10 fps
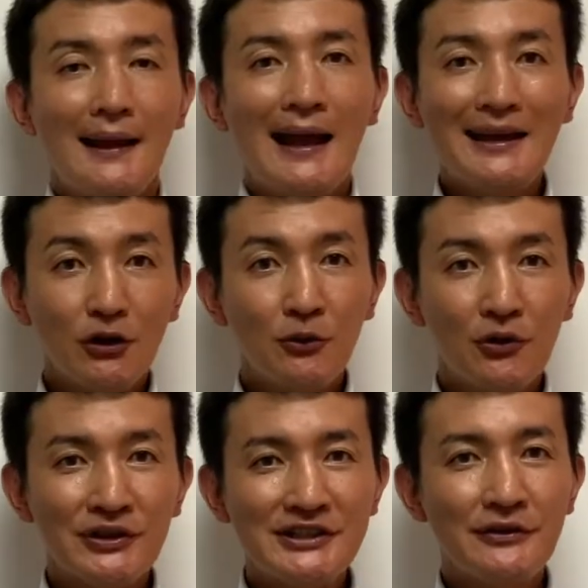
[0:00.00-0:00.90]
はいどうも
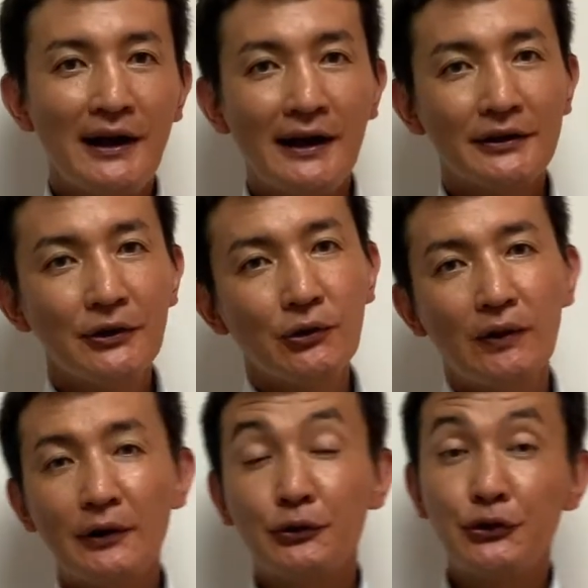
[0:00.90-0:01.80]
こんにちは。今日
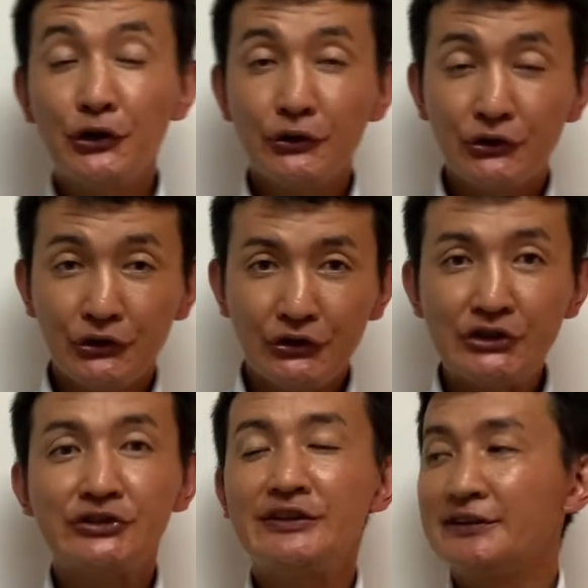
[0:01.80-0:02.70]
は浮力
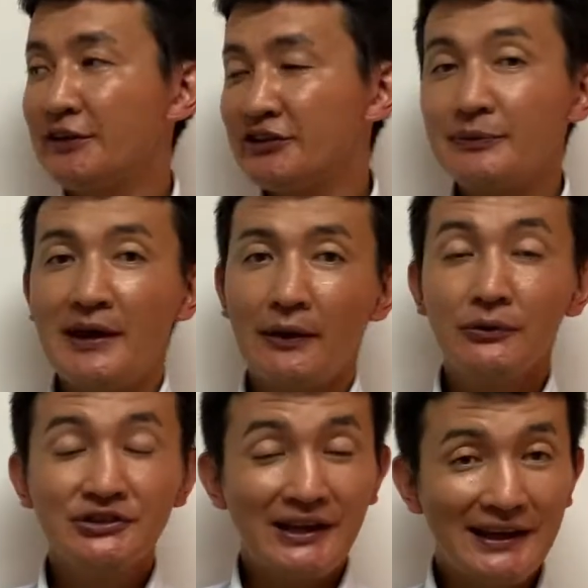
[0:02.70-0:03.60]
について説明
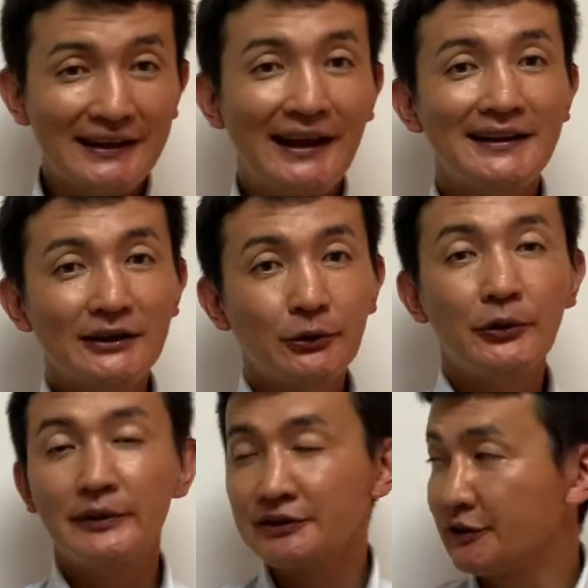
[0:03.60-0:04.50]
をしていきたいなと
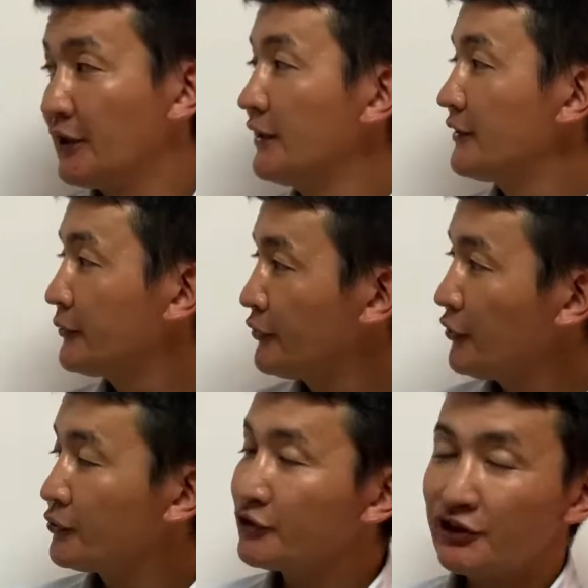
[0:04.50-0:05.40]
思います。で、浮
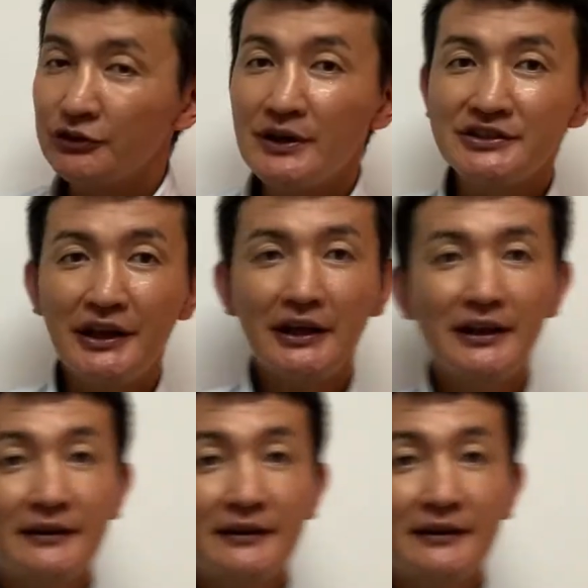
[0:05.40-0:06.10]
力を説明していきた